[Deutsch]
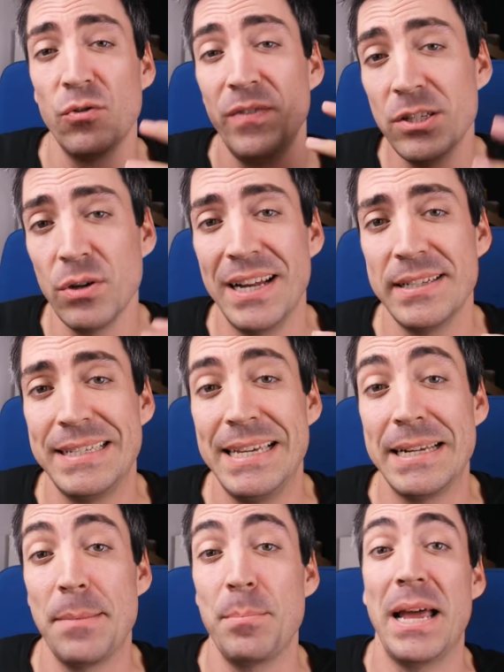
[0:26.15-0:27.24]
zu
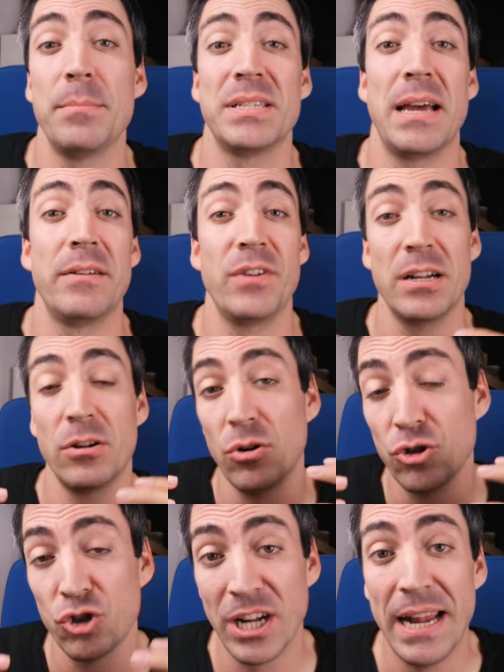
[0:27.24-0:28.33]
visualisieren, dann bleiben sie einfach
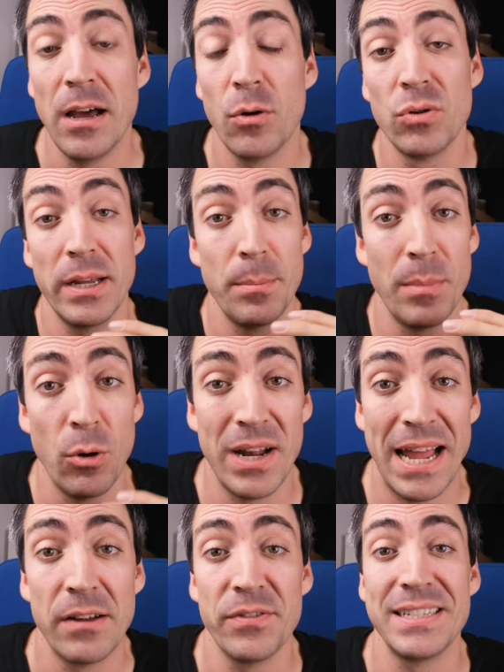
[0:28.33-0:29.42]
noch schneller und eben auch
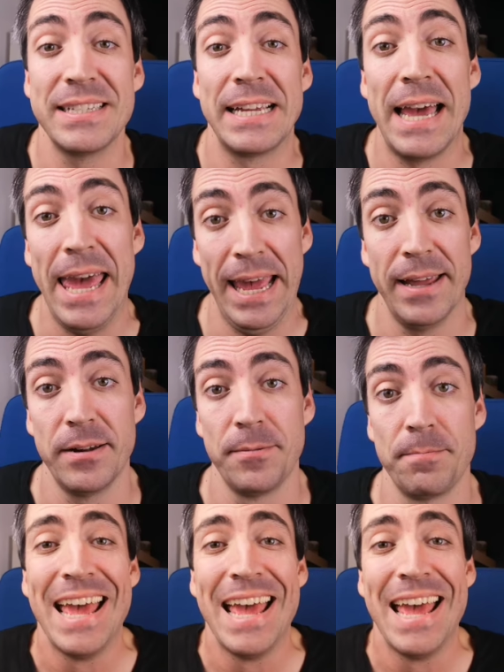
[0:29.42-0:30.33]
langfristiger hängen.